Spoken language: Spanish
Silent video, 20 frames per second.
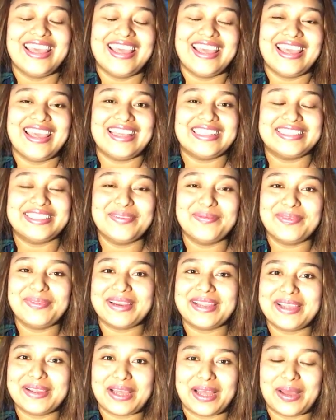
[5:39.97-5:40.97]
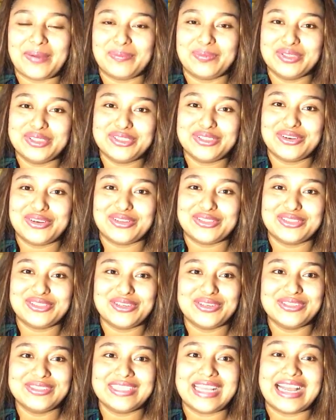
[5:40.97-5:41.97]
eh, siempre apucho los
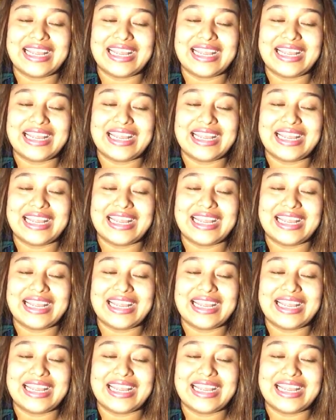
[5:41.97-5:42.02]
ojos.